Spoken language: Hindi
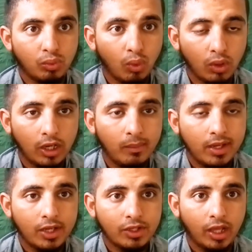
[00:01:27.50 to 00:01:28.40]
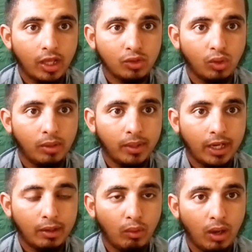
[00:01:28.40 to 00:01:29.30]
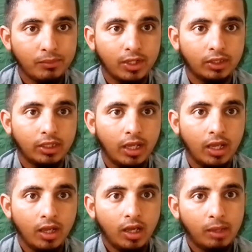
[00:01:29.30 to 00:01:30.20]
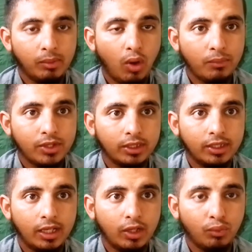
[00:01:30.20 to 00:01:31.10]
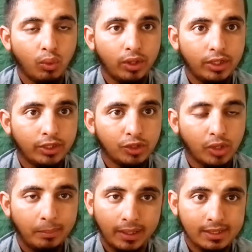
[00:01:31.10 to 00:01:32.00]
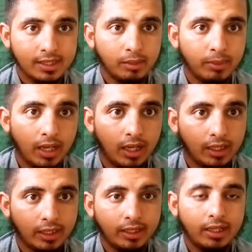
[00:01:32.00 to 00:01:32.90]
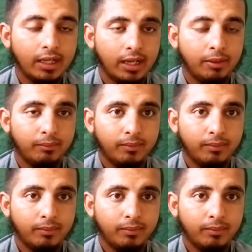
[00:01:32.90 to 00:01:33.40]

वो काम लिया जाए जो हमारे आवाम चाहती है अब आवाम चाहती है कि वो इंडिया जो है पाकिस्तान में आकर खेले